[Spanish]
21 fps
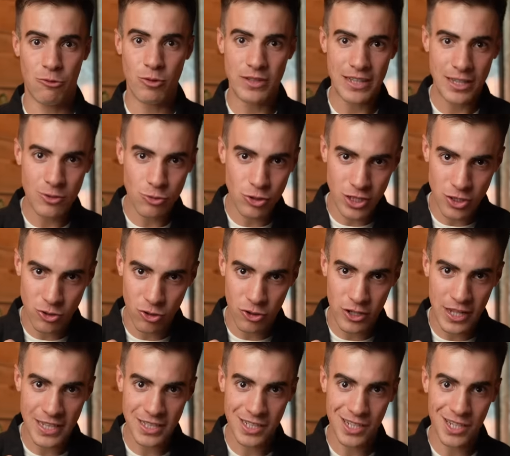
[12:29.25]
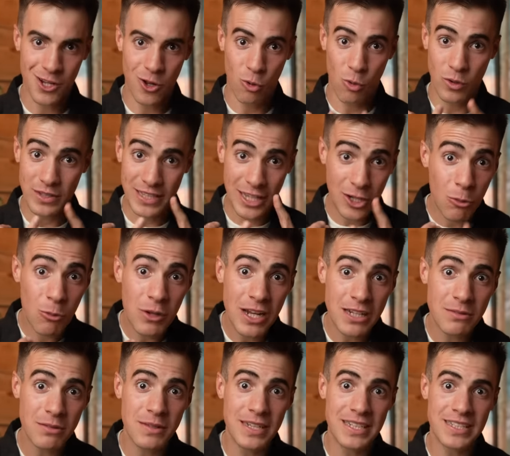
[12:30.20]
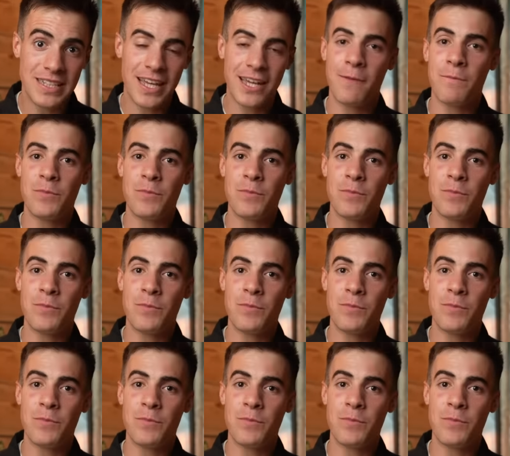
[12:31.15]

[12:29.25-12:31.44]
cuenta tus historias, cuenta cómo las viviste,